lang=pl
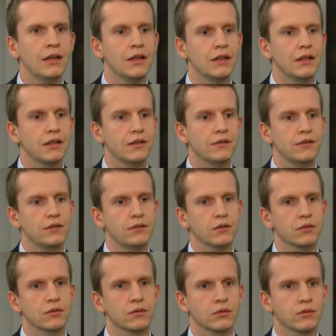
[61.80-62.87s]
E, w
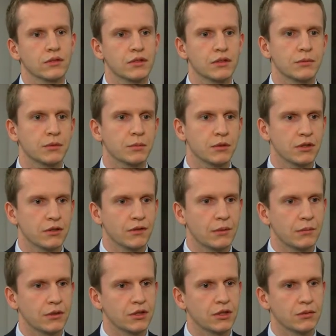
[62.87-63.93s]
związku z tym
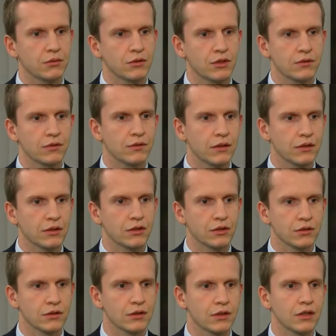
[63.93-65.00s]
spodziewamy się, że w
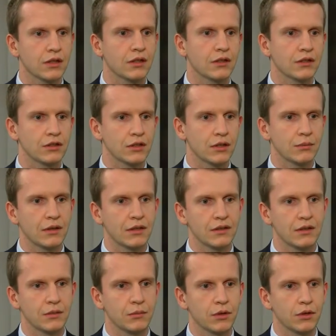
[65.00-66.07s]

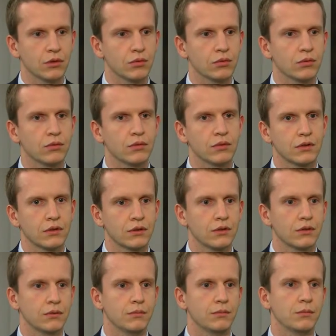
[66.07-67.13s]
2017 roku
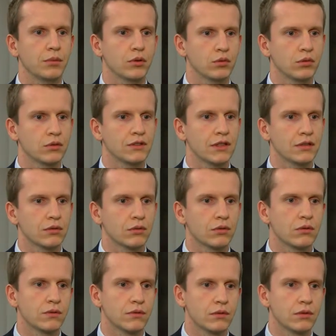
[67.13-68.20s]
produkcja
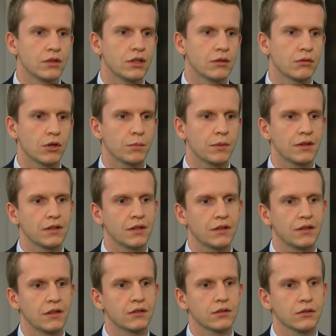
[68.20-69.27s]
cukru w Unii
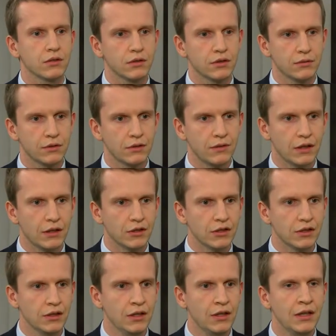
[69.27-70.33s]
Europejskiej znacząco się
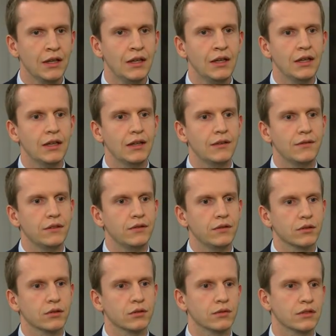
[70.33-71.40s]
zwiększy. W
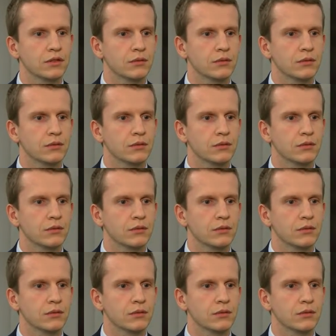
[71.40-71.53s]
związku z